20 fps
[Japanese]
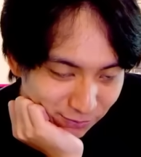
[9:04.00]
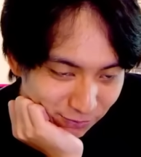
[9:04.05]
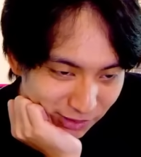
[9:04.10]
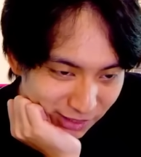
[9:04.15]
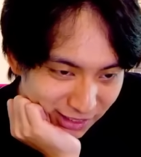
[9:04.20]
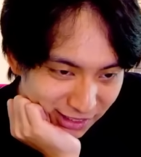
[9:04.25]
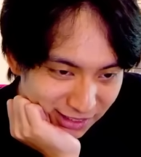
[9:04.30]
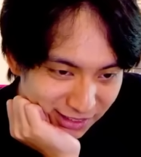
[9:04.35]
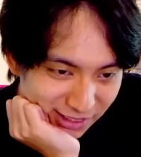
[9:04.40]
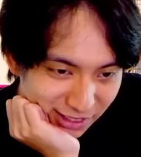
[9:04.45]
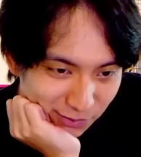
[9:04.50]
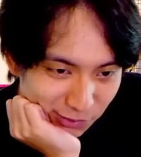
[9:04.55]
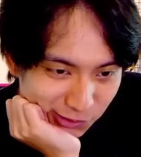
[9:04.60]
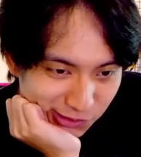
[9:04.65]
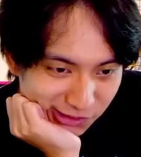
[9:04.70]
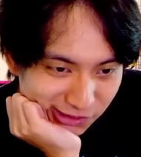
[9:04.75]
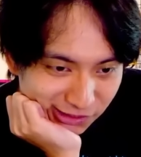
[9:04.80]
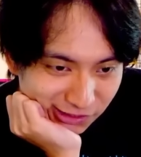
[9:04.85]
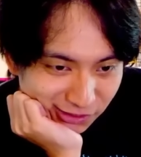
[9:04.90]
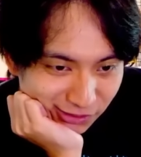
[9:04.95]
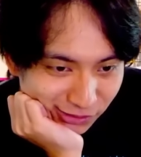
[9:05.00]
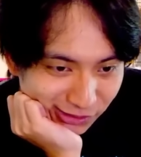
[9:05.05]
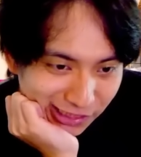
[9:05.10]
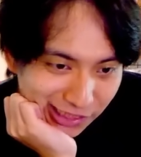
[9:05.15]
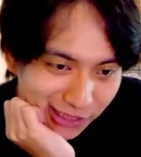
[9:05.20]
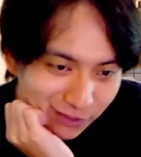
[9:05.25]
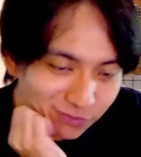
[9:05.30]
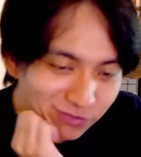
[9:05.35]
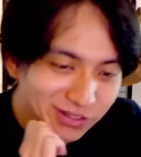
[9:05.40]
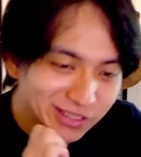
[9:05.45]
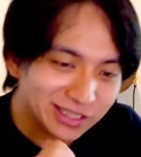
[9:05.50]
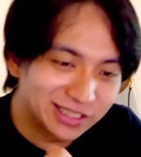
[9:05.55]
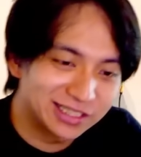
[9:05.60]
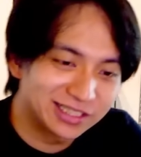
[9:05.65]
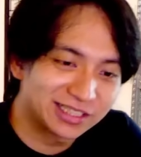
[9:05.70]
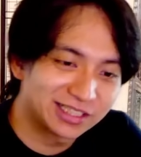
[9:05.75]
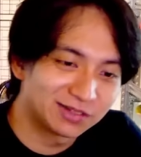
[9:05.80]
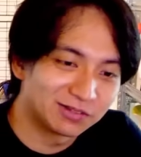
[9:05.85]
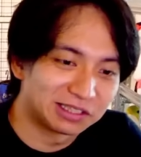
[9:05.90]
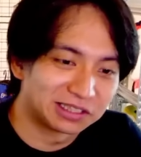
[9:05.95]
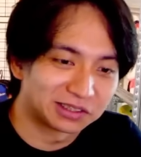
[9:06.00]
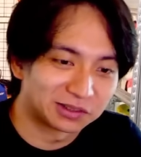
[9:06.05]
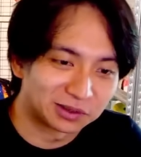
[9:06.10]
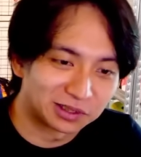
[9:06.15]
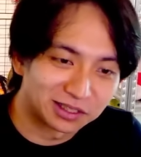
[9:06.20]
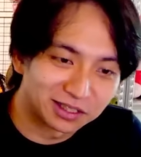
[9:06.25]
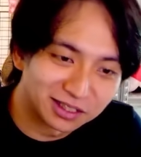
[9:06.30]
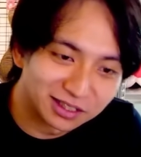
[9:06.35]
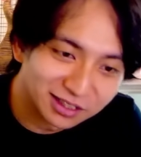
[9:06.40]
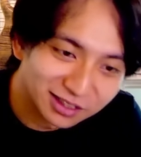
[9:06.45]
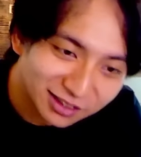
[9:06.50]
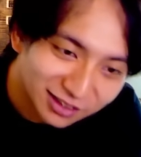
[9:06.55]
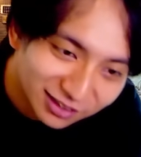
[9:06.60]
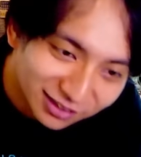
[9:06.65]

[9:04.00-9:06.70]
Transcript: BGM 欲しい BGM 入れたのか